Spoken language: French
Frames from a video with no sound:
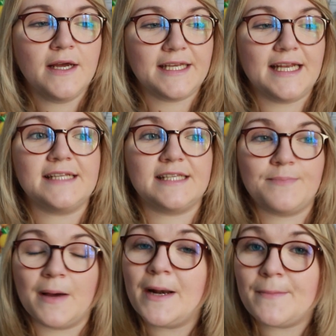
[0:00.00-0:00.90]
il a été
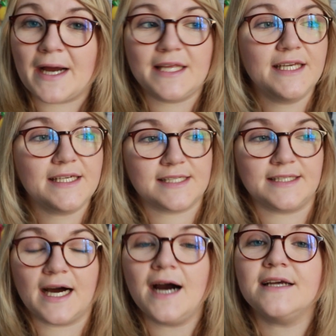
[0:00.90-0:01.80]
pas mal marié, etc.
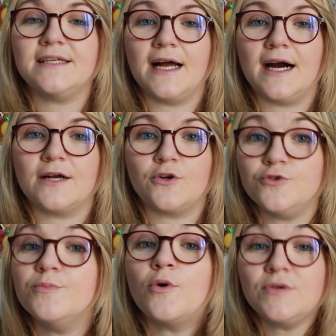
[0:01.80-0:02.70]
Il a
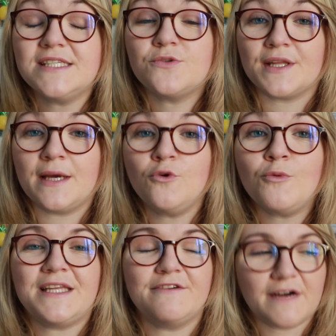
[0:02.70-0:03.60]
connu beaucoup d'histoires d'amour,
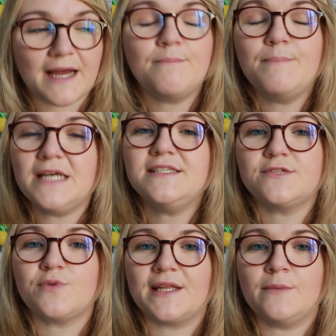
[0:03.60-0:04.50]
mais des vraies belles
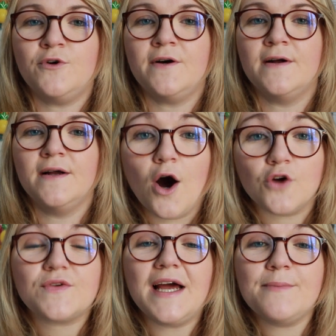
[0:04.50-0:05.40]
histoires d'amour. En
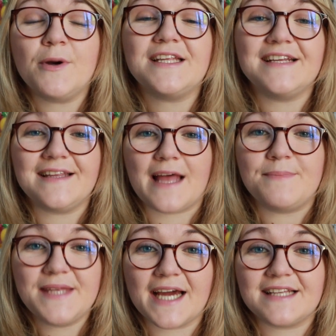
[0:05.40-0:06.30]
tout cas, à l'époque, il était à
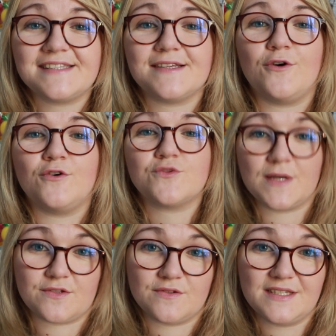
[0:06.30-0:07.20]
Biarritz en
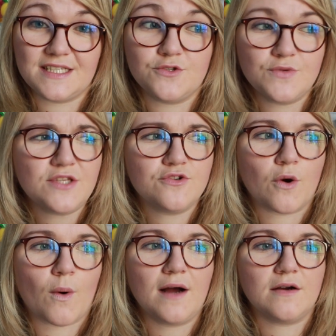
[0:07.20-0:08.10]
78, je
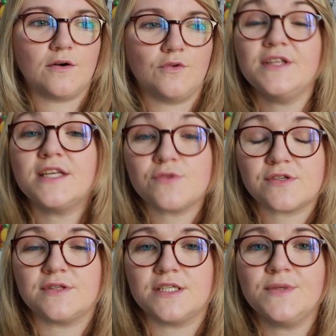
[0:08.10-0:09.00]
crois, euh, en été
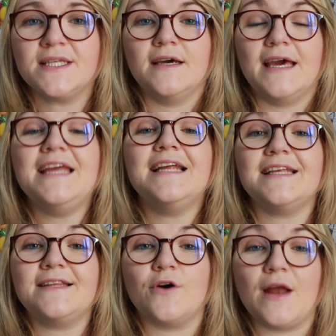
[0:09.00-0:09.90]
78, et il
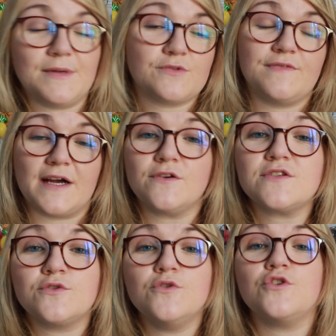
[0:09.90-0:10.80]
était dans la maison de
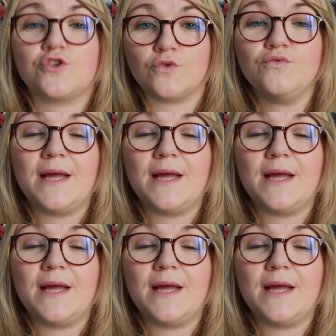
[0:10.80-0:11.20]
vacances de Jean-Loup